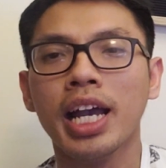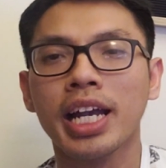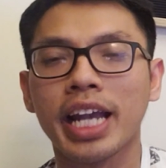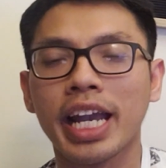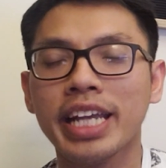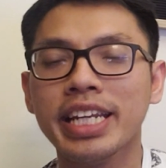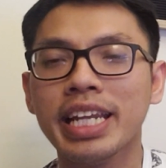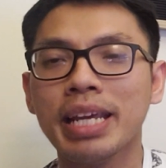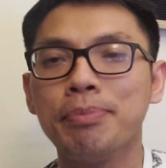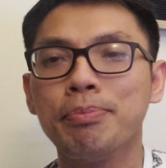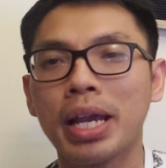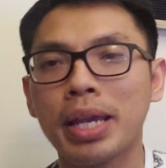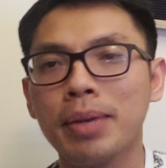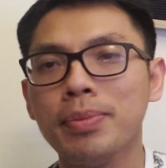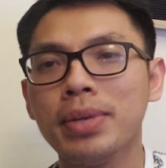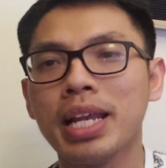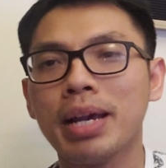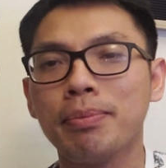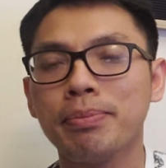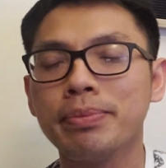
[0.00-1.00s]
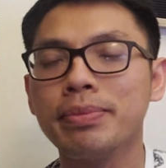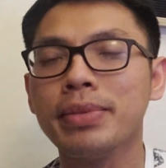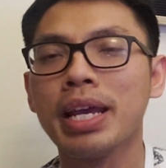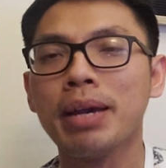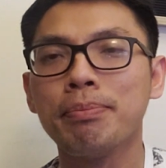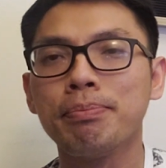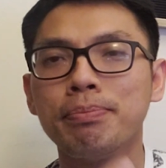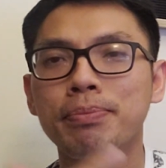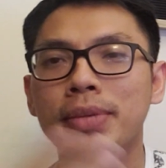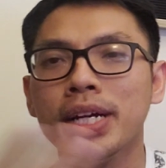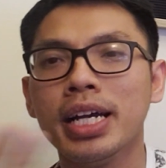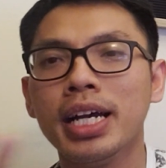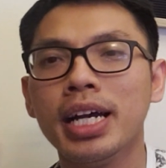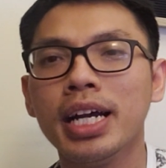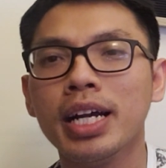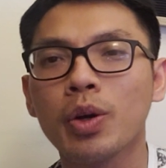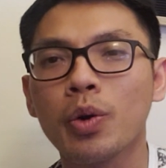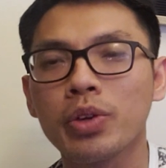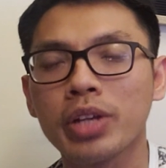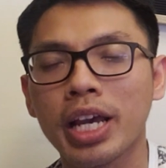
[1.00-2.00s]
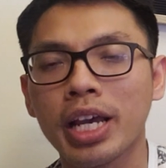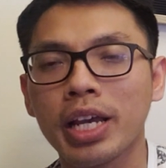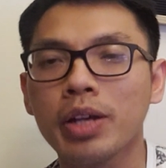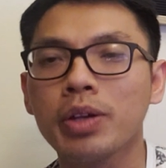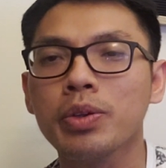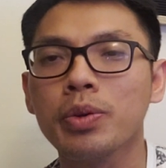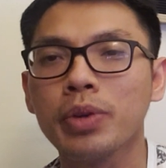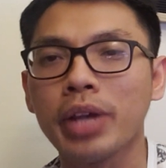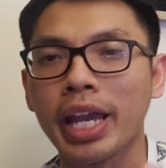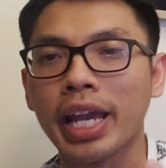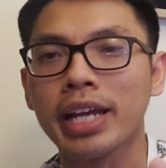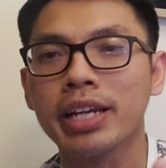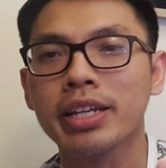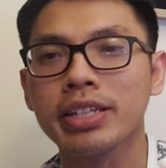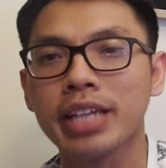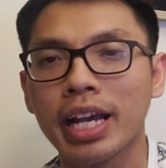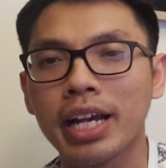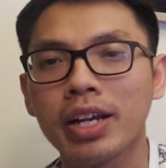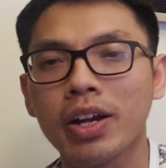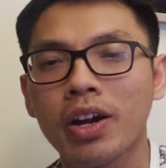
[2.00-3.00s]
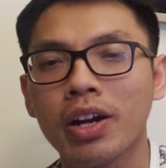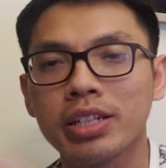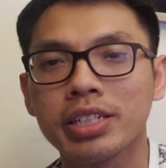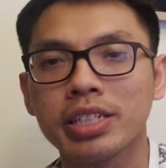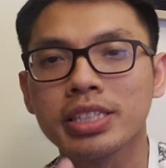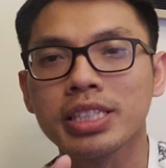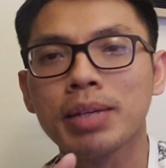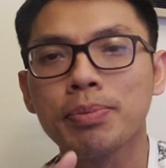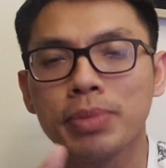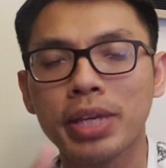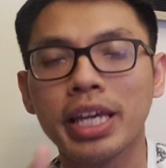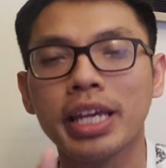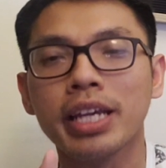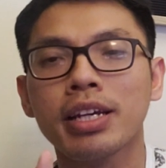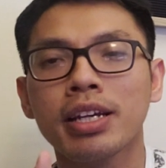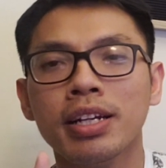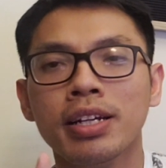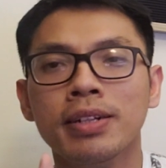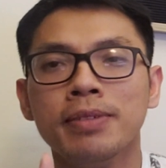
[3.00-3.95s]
kỷ niệm 75 năm uh, cuộc đời của chú ngạn nó vẫn còn được tiếp diễn